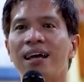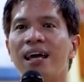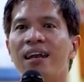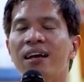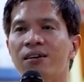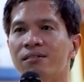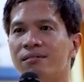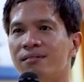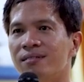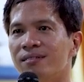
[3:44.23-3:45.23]
Yan
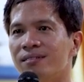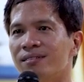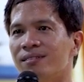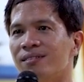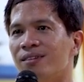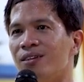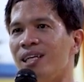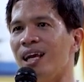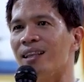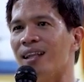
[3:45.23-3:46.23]
nun. O
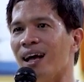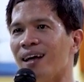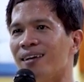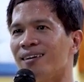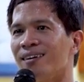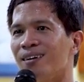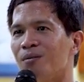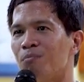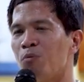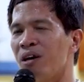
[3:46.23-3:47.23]
dilat na.
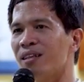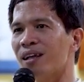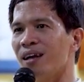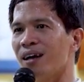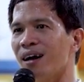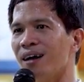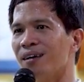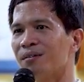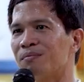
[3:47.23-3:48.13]
Pumikit talaga.